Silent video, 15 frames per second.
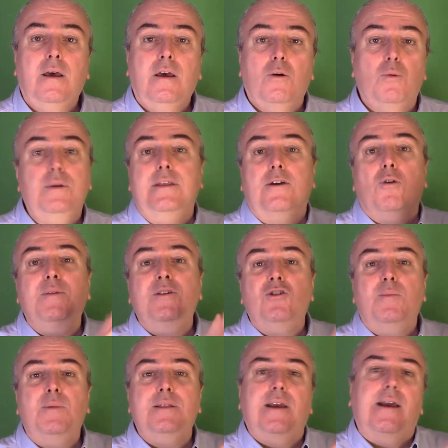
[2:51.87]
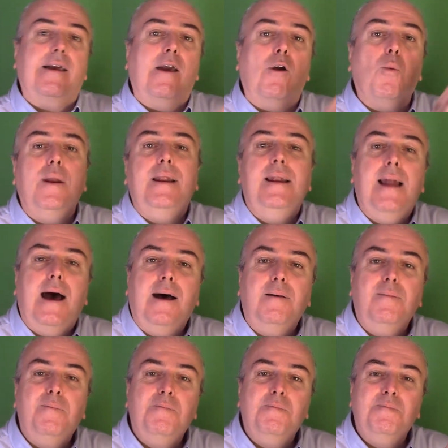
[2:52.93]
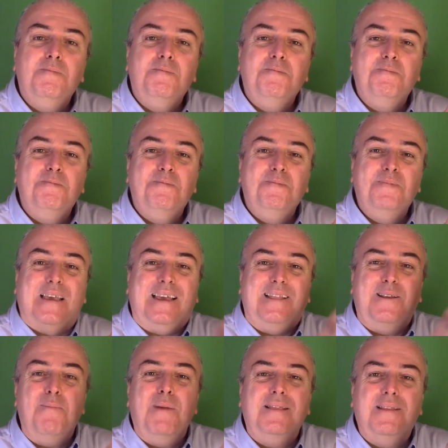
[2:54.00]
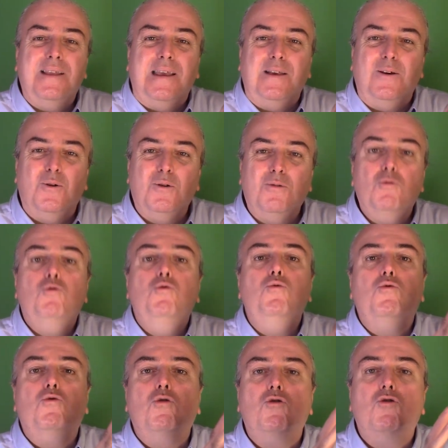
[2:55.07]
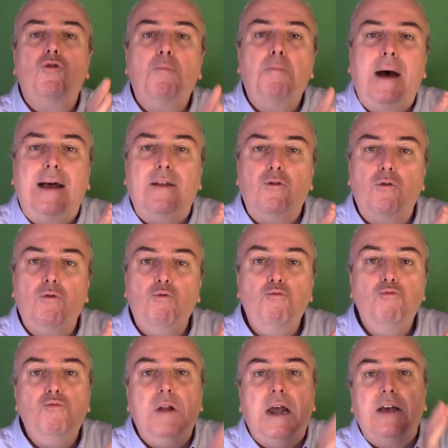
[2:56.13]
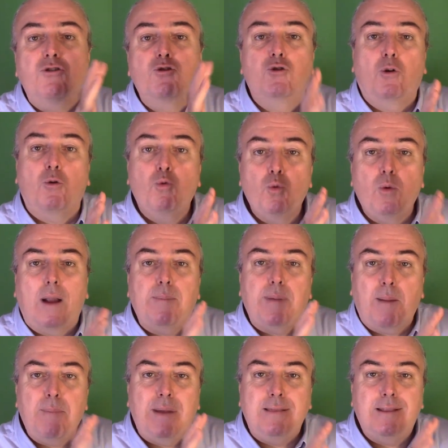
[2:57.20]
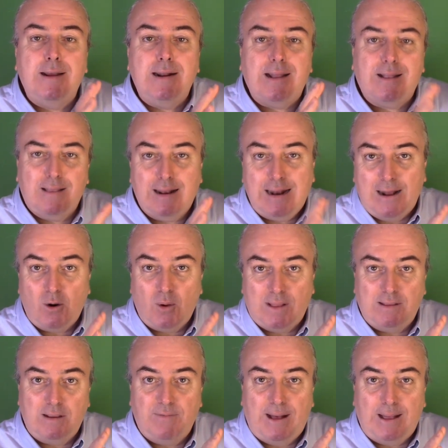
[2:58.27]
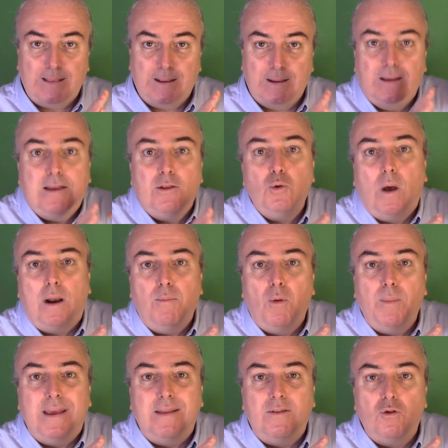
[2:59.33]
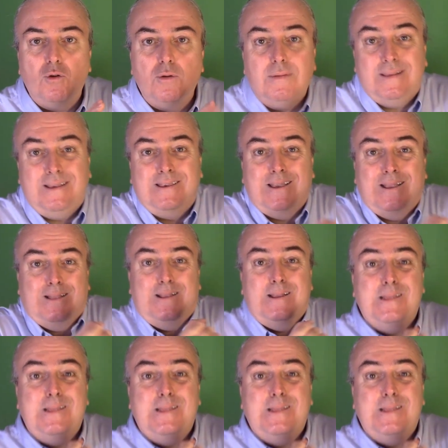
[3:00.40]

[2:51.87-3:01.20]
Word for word: Quindi cominciamo a dire che quelli là che ti mantengono, tutto sommato una struttura per mantenerti l'hanno attivata e tu al momento ti senti